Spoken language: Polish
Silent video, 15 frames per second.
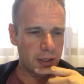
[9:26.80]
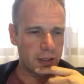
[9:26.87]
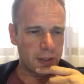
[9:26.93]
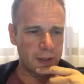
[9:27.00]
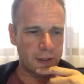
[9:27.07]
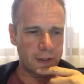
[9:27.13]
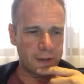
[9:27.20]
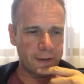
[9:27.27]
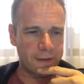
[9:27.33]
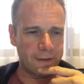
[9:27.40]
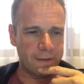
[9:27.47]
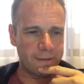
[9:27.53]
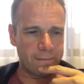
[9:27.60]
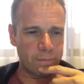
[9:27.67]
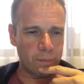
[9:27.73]
E,
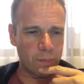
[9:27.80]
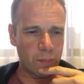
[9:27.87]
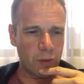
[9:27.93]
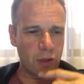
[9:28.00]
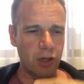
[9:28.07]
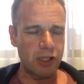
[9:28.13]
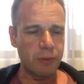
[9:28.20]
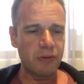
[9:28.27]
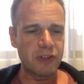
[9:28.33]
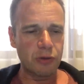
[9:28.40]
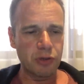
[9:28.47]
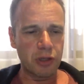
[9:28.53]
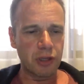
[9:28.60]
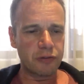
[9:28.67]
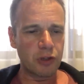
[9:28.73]
rozmowy są
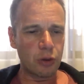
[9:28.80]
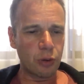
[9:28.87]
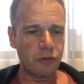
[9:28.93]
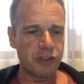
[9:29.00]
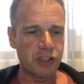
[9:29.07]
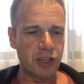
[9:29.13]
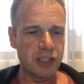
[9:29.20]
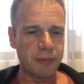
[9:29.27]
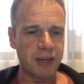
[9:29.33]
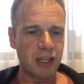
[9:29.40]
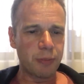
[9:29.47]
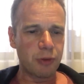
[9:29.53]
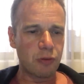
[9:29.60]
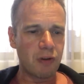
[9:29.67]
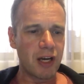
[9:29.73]
ciągle w toku i wszystko jest brane
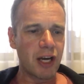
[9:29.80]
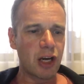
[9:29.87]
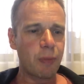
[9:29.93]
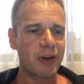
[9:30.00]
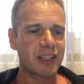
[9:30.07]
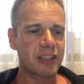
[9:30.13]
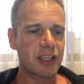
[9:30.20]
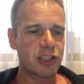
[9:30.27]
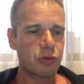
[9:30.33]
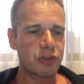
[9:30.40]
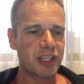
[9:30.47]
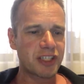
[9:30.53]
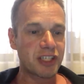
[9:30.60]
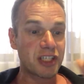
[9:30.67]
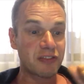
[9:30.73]
pod uwagę. Robert też
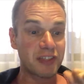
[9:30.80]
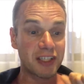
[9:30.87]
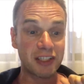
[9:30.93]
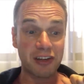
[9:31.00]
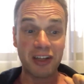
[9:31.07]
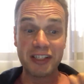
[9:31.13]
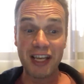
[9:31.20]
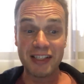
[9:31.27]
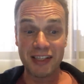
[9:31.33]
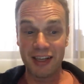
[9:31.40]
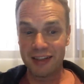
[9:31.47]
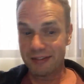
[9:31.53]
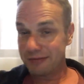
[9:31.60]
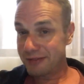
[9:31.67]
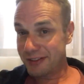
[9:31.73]
uczestniczy w tych
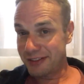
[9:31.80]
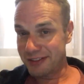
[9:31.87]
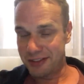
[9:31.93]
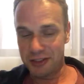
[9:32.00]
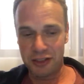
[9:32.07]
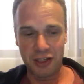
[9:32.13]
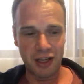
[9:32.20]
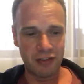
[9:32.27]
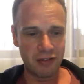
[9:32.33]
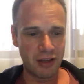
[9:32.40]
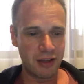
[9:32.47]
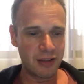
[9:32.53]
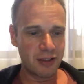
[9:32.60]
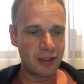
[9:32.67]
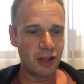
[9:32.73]
negocjacjach, e, to ciekawe.
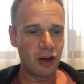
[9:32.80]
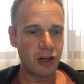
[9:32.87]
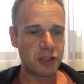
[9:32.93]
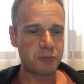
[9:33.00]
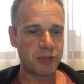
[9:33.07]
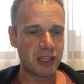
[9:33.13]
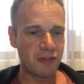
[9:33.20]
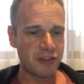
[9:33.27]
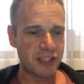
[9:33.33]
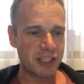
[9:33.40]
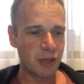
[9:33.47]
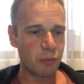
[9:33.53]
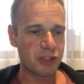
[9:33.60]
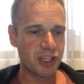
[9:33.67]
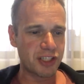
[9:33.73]
Choć przede
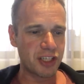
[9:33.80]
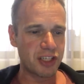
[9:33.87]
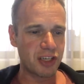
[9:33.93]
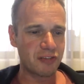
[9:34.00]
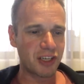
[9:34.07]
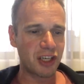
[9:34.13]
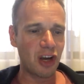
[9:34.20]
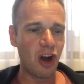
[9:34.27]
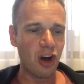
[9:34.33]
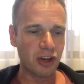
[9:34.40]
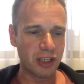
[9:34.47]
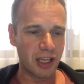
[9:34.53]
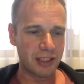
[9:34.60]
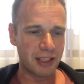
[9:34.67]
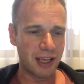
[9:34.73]
wszystkim uczestniczy w nich
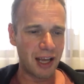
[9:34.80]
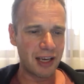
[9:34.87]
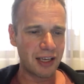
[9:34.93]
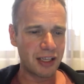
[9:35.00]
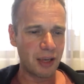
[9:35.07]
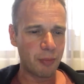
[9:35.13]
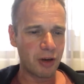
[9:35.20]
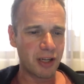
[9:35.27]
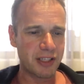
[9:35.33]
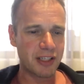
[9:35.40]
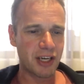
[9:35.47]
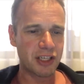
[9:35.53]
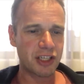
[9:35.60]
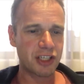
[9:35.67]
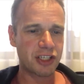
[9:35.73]
Orlen, ale nie mogę
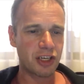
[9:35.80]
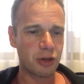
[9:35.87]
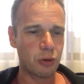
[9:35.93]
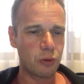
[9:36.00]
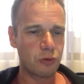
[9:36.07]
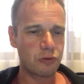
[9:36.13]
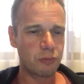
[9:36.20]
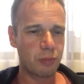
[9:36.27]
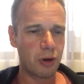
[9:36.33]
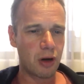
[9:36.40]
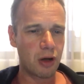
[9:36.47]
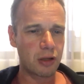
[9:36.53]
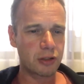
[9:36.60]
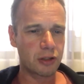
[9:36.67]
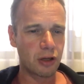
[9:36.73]
zdradzić szczegółów,
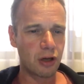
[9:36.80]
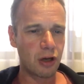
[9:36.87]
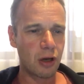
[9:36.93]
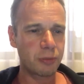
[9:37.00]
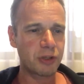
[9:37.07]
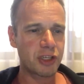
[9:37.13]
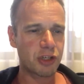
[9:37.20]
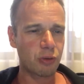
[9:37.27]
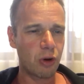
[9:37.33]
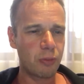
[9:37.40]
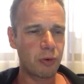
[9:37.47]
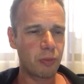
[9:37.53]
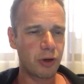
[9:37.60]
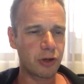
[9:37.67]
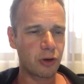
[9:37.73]
bo to
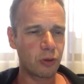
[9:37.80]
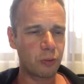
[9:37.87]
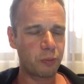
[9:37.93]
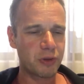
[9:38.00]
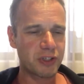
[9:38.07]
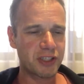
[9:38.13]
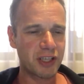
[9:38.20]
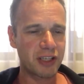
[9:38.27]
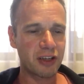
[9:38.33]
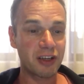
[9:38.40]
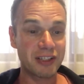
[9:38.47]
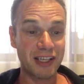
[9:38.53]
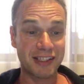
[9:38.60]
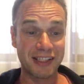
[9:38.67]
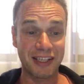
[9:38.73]
obniżyłoby moją pozycję
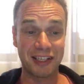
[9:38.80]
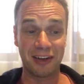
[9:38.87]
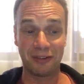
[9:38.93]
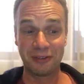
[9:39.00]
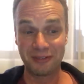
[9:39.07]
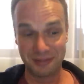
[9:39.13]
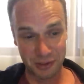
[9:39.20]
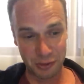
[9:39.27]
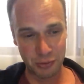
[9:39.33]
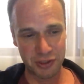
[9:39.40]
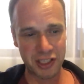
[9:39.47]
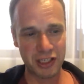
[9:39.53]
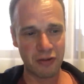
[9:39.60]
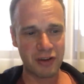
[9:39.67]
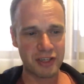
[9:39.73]
negocjacyjną,
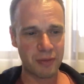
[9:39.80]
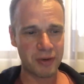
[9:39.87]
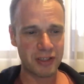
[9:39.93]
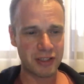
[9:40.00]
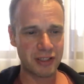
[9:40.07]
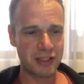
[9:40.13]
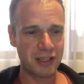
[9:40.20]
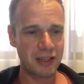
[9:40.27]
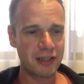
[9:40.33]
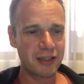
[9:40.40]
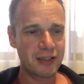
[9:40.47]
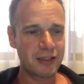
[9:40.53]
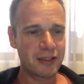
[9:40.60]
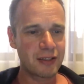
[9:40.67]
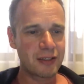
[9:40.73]
słusznie zauważa prezes.
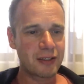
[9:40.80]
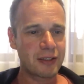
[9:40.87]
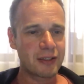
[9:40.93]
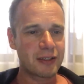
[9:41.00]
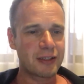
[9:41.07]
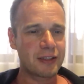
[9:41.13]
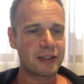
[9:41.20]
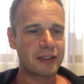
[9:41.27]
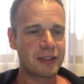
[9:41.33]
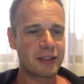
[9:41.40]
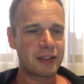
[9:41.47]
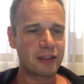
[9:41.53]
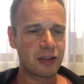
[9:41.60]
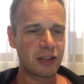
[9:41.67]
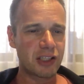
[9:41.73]

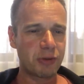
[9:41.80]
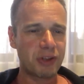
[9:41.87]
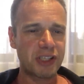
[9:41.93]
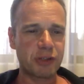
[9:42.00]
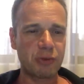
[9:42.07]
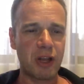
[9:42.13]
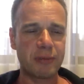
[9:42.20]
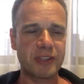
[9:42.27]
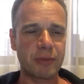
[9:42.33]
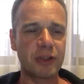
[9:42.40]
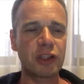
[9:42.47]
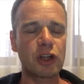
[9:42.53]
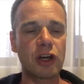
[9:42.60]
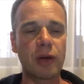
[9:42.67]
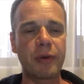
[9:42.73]
E, no jest sytuacja z sobie. Nie
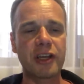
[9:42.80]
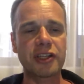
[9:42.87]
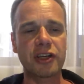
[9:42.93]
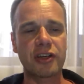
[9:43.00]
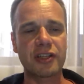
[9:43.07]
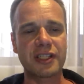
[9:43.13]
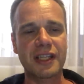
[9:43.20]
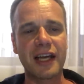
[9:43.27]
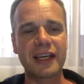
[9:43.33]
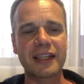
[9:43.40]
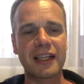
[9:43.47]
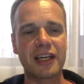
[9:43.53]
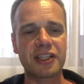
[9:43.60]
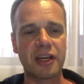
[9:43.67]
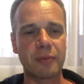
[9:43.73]
tylko Robert się rozstaje,
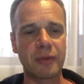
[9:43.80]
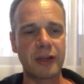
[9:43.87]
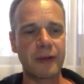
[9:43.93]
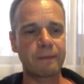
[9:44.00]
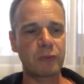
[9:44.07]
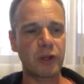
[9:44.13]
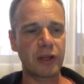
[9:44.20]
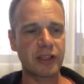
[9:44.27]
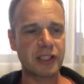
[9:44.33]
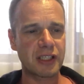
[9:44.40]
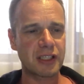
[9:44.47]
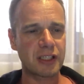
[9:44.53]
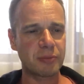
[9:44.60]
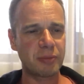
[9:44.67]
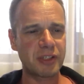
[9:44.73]
także my. To
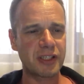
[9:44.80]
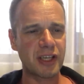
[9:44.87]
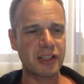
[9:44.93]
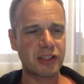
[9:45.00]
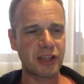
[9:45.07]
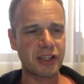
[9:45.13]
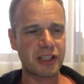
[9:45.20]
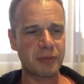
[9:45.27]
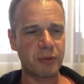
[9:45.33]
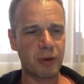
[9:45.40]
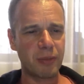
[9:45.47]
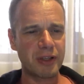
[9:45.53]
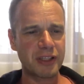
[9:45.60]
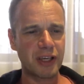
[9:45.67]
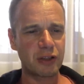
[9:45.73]
jest biznes, to jest
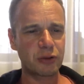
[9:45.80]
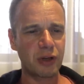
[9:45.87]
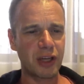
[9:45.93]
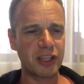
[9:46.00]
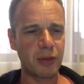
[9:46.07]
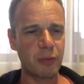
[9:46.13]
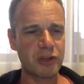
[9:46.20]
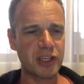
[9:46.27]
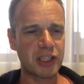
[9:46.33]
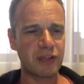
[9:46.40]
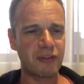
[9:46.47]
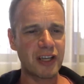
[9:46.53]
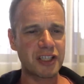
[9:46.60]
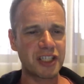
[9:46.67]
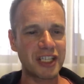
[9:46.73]
promocja, która nie może
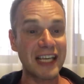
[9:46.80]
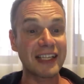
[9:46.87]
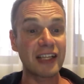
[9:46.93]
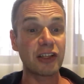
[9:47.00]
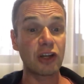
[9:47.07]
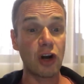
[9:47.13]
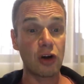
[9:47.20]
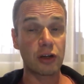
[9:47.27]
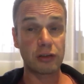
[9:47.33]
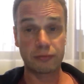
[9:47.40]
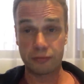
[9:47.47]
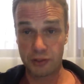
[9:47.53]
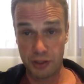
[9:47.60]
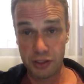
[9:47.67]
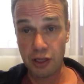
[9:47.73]
trwać jeden rok.
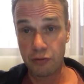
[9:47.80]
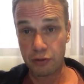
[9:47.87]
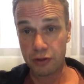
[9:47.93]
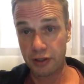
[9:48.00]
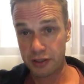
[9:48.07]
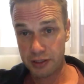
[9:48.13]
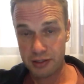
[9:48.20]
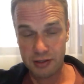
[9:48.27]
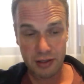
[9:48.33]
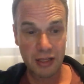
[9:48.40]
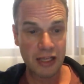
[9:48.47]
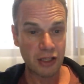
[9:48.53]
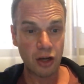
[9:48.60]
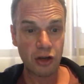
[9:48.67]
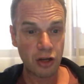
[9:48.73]
Czyli znowu, to jest
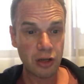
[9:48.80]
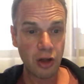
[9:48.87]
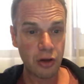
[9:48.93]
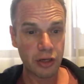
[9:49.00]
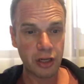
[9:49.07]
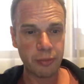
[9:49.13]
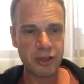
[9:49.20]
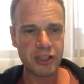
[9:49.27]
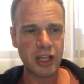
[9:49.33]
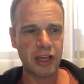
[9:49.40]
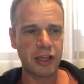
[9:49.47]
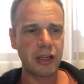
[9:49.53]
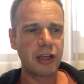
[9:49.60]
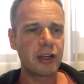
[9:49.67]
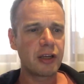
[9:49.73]
dlatego Orlen będzie
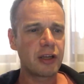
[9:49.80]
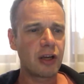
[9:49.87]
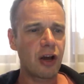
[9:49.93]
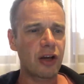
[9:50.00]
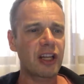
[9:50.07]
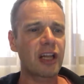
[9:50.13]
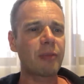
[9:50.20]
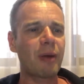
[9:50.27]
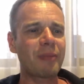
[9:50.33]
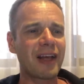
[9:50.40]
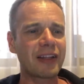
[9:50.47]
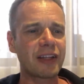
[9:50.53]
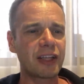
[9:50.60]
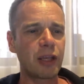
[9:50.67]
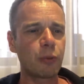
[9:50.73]
dalej. Orlen ma
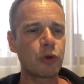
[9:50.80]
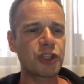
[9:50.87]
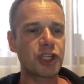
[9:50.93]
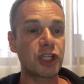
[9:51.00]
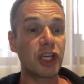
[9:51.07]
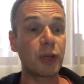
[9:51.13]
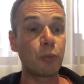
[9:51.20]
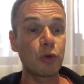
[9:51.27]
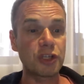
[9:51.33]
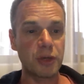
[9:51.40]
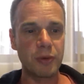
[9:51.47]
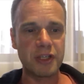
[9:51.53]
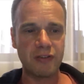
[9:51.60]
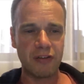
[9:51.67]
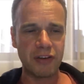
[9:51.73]
plany i musi, i musi
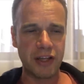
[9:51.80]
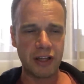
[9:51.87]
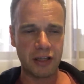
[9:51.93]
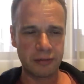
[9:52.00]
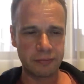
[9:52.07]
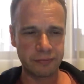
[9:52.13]
być w F1.